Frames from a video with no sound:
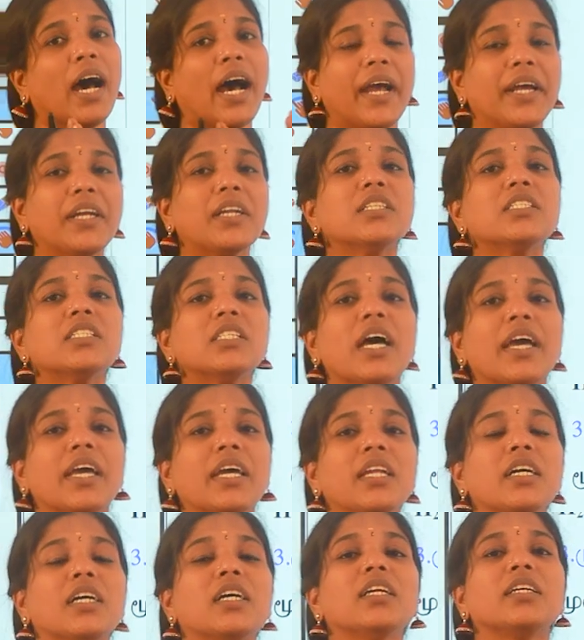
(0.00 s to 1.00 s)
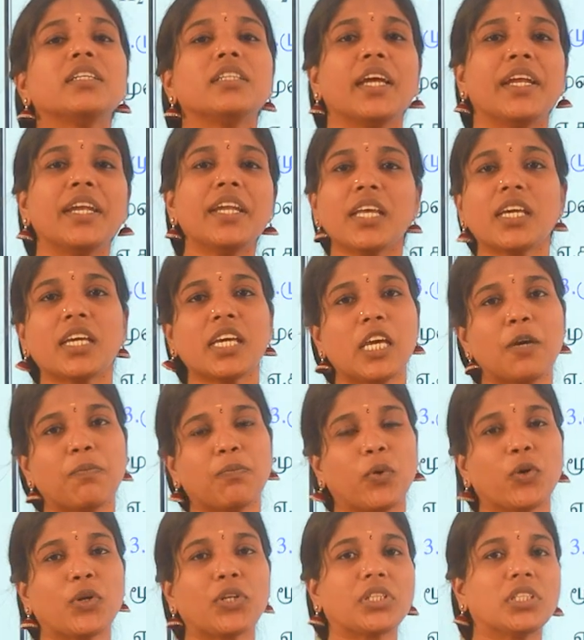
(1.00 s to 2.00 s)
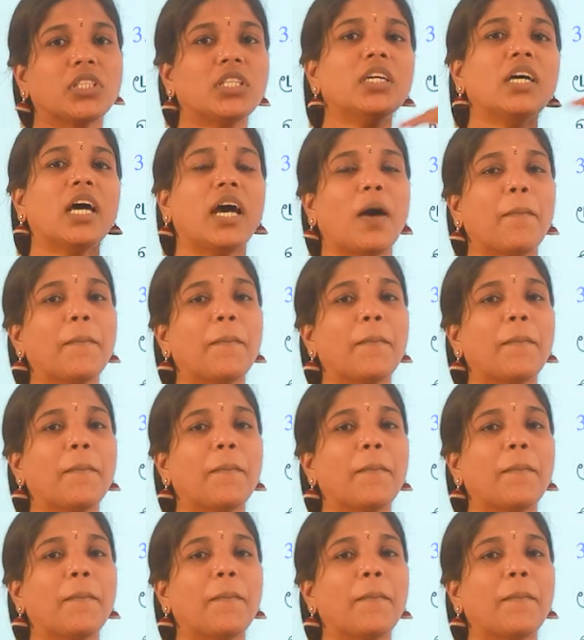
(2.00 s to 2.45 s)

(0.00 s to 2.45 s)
ஹைட்ரஜன் அயனிகளின் எண்ணிக்கையை பொறுத்து